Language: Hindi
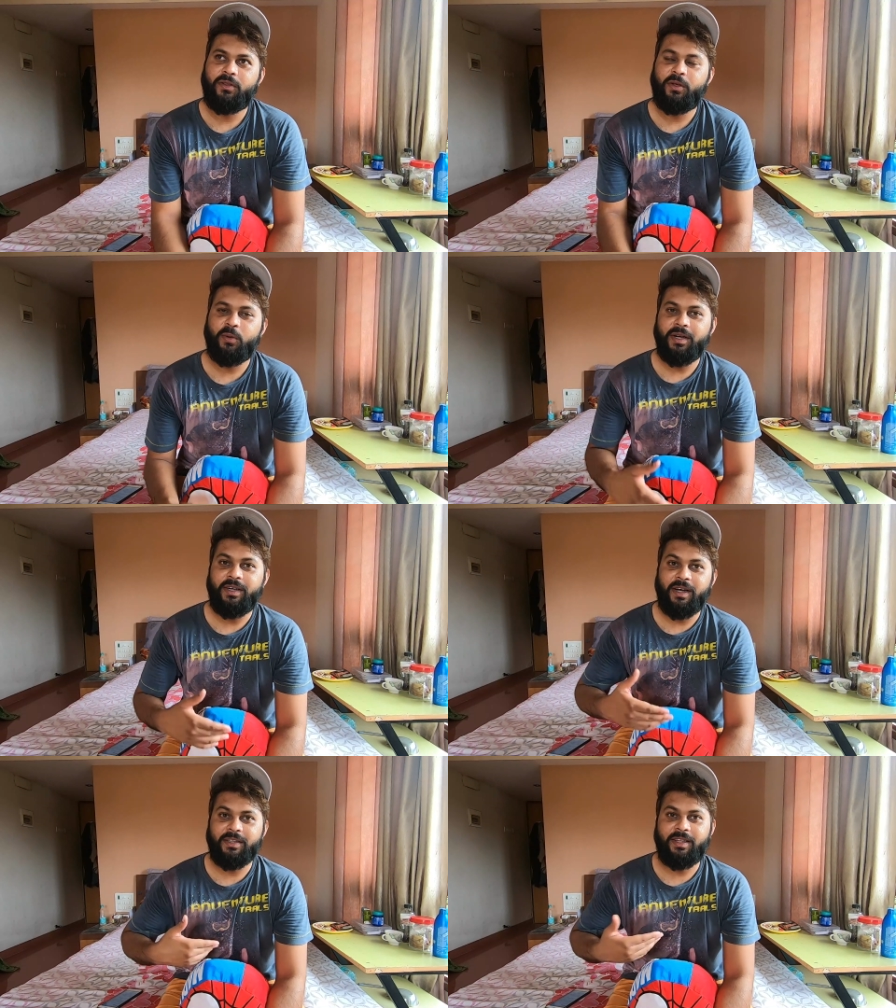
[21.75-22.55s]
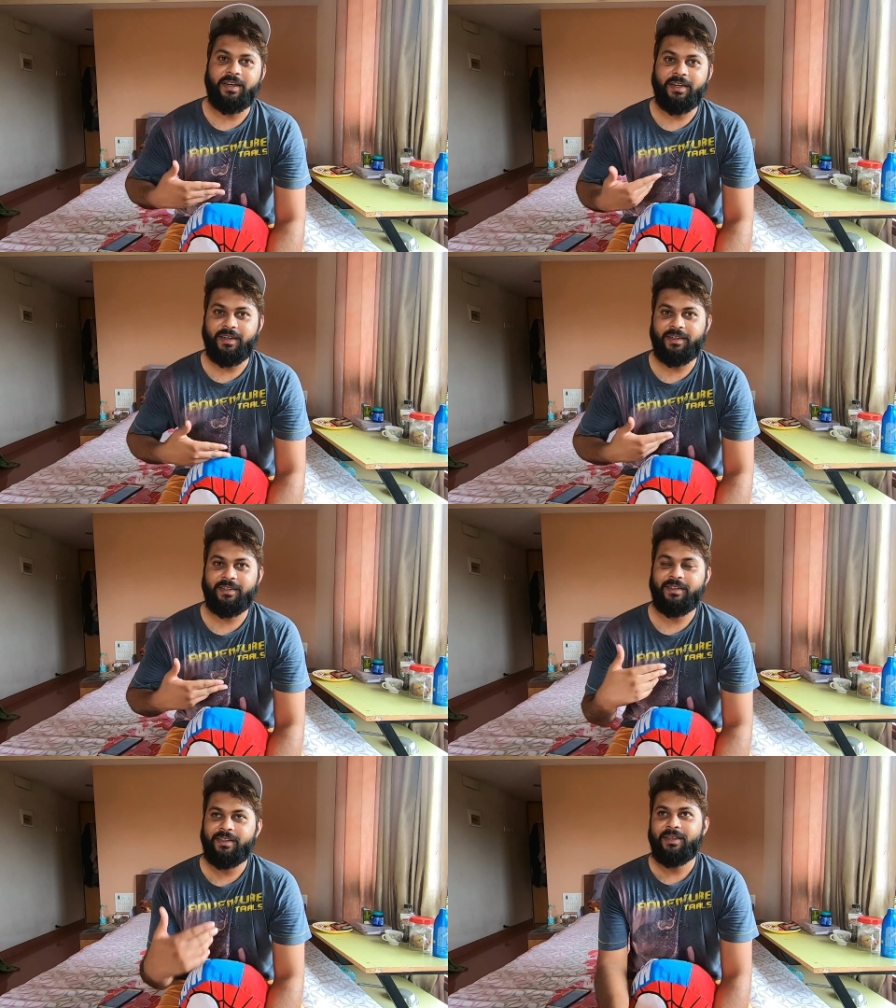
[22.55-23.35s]
क्योंकि डर था डर
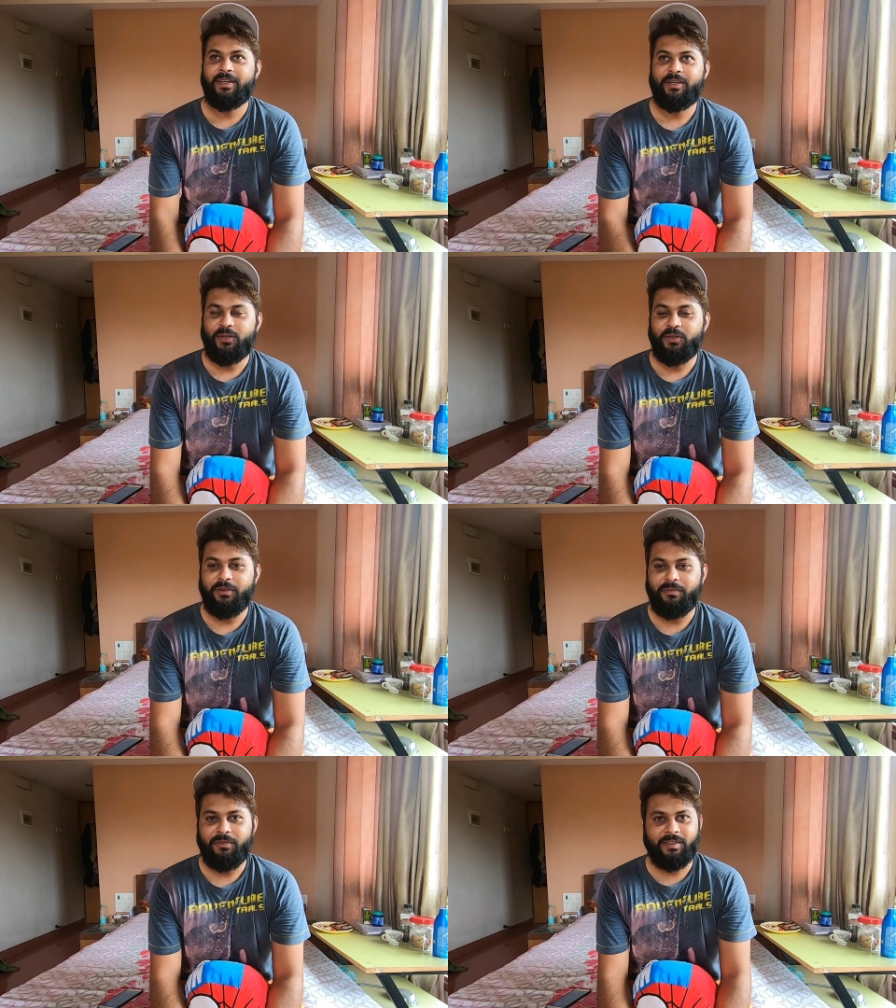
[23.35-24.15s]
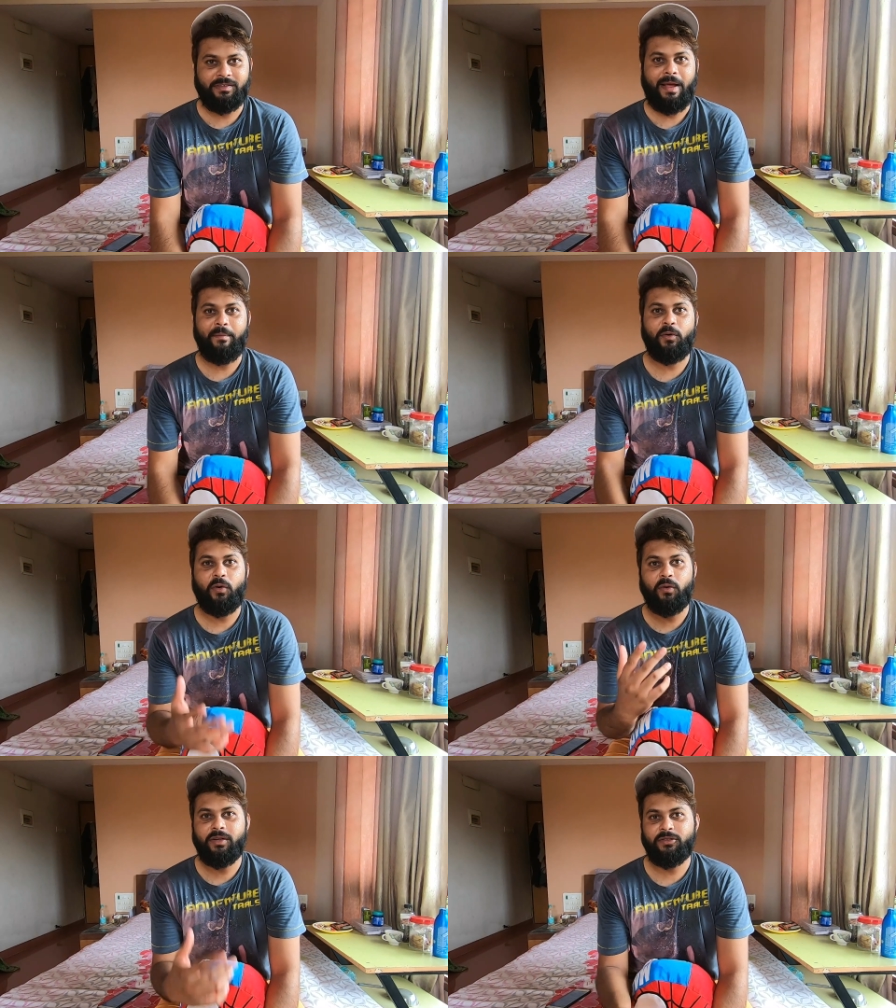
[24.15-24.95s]
क्योंकि फर्स्ट टाइम
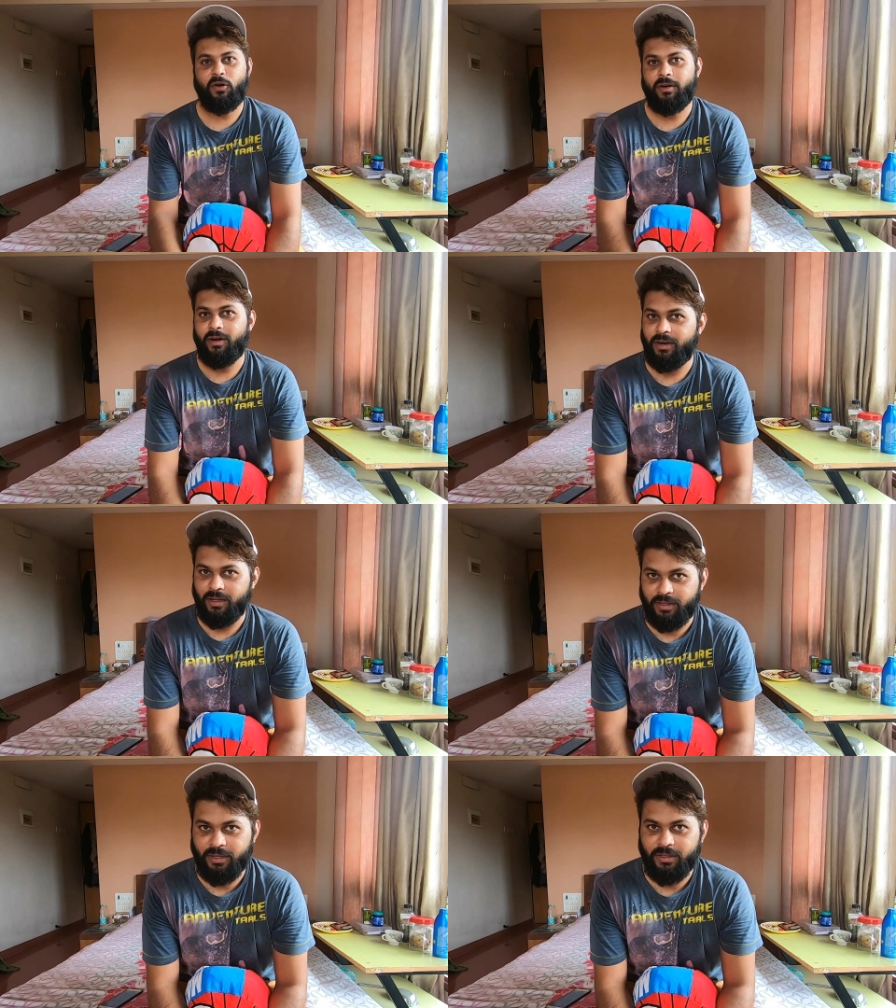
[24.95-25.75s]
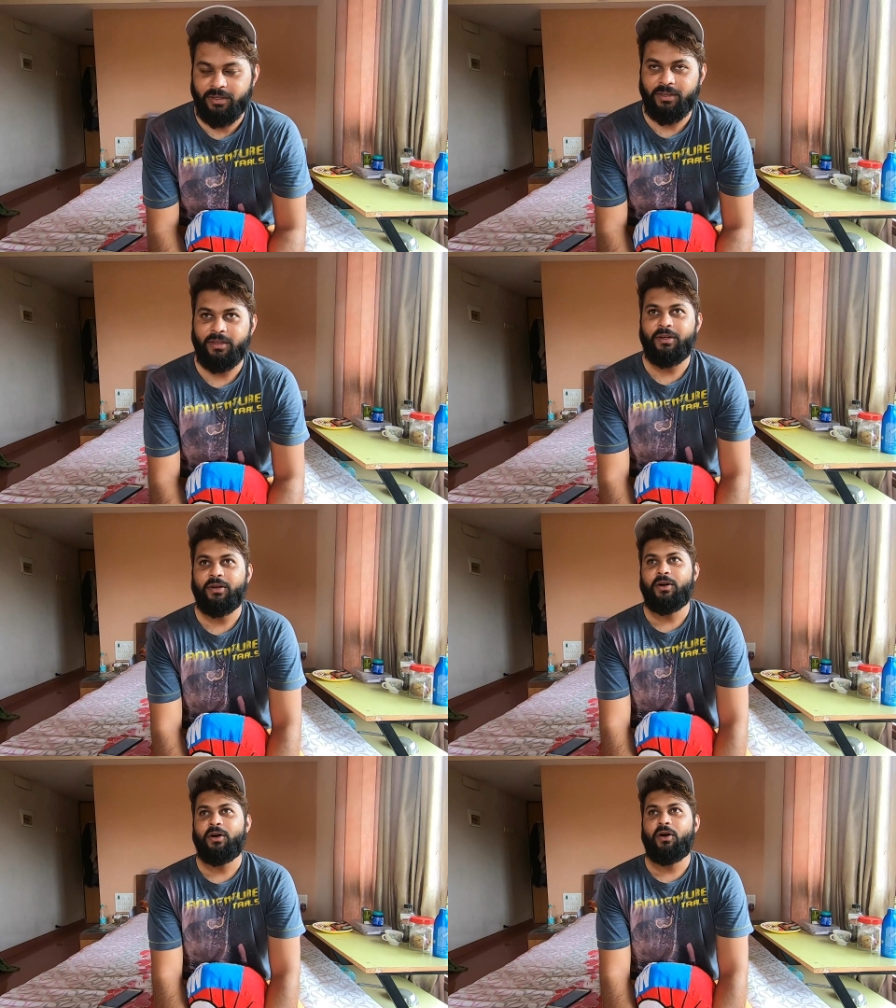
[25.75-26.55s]
कोहली सॉन्ग कर रहा
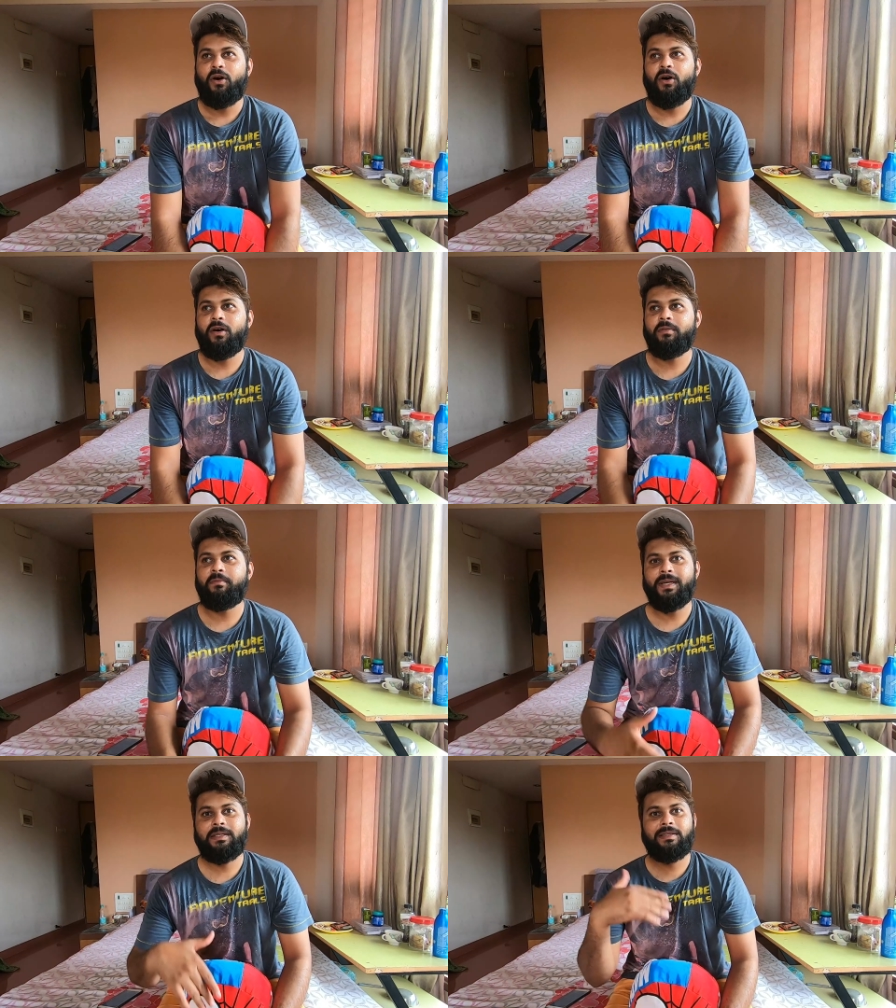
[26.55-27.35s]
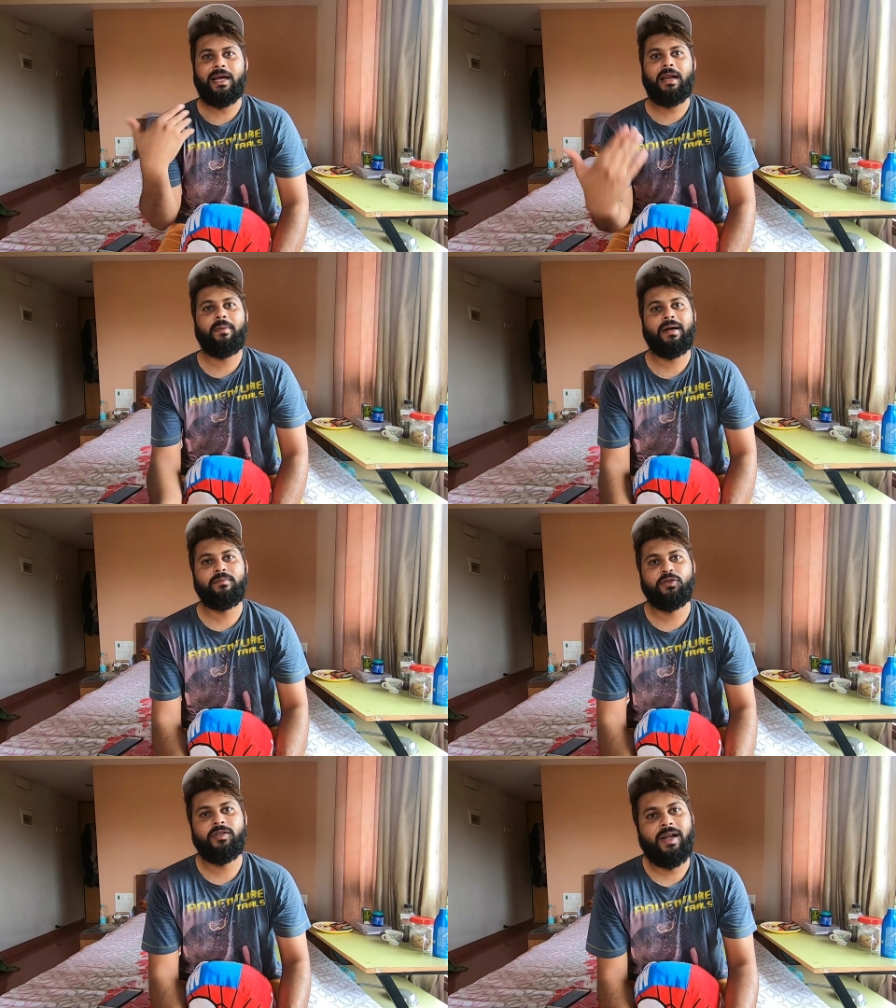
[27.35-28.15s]
था और 20 साल
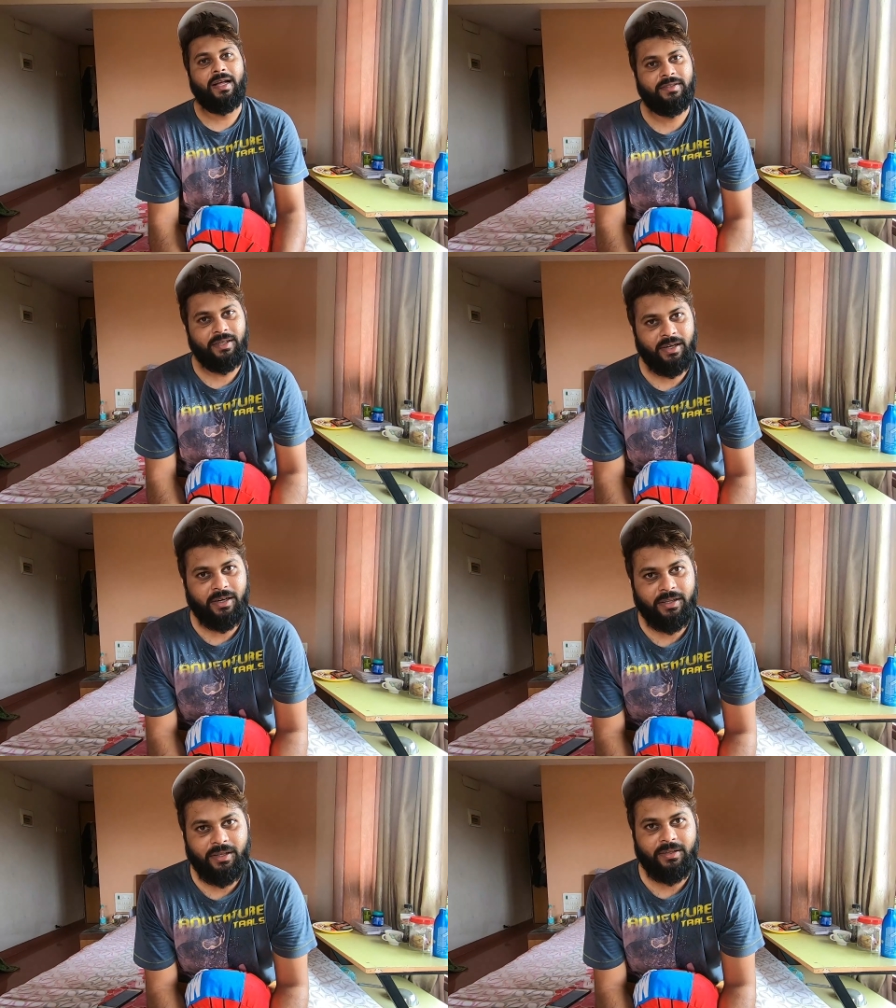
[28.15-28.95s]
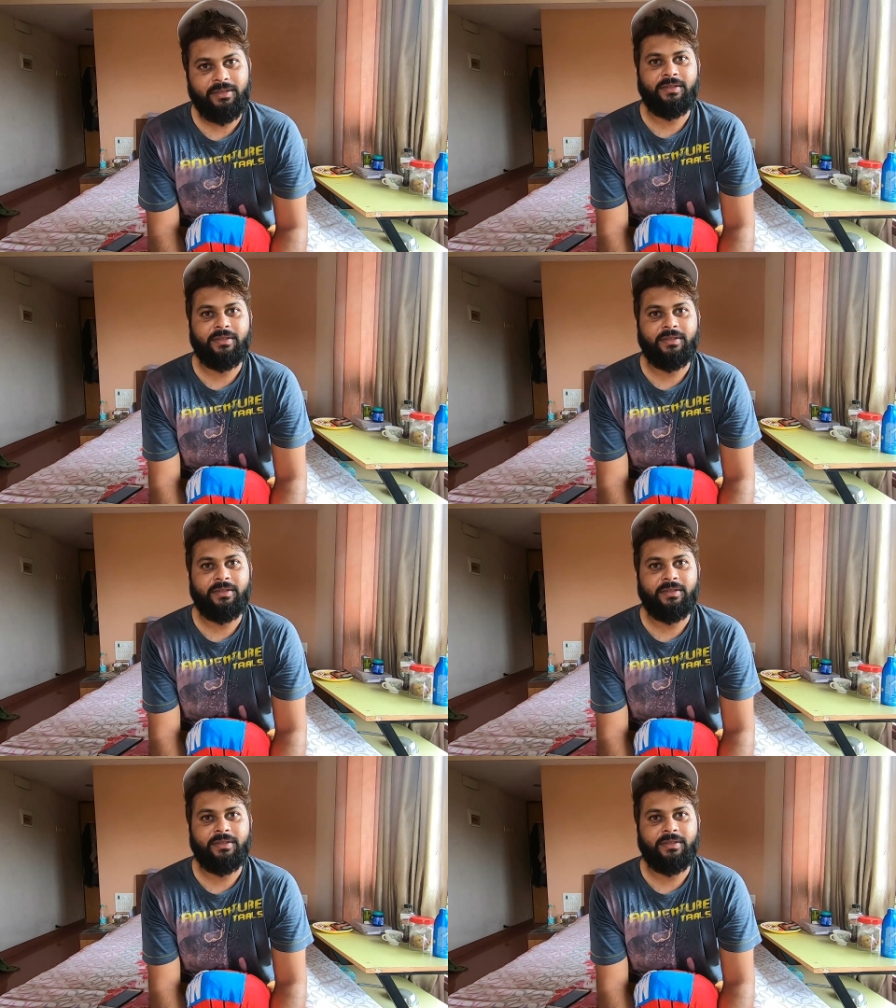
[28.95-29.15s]
बाद मुझे डांस करना था